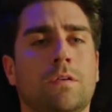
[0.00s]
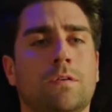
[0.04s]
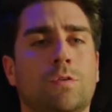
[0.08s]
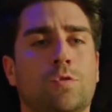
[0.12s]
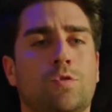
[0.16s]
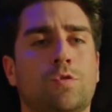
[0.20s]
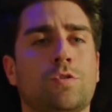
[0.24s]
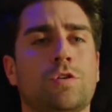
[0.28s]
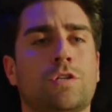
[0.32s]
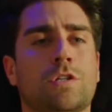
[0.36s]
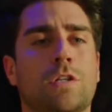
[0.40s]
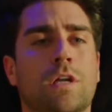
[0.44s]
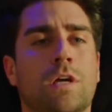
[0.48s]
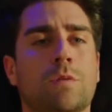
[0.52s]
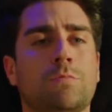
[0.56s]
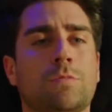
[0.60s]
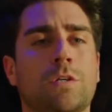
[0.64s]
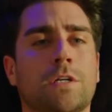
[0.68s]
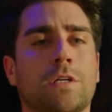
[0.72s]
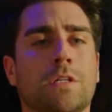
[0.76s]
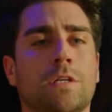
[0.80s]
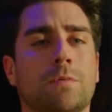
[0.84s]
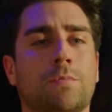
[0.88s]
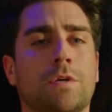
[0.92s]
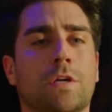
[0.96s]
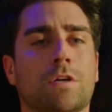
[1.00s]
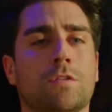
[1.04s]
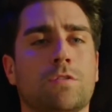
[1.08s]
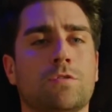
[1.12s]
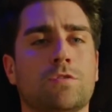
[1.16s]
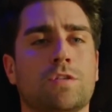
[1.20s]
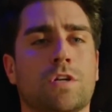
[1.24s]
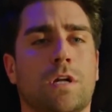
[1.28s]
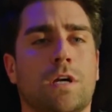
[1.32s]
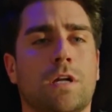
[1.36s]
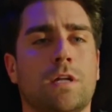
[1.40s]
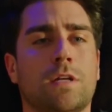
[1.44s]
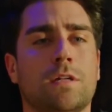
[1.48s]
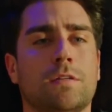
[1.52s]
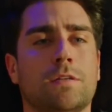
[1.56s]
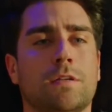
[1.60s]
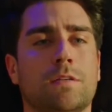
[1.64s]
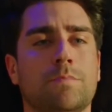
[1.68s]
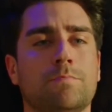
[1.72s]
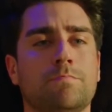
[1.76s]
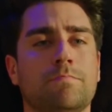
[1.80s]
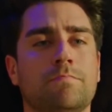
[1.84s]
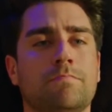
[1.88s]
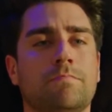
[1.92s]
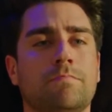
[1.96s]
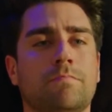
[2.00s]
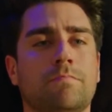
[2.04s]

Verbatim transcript: Şu işlemleri de bir an önce halledelim.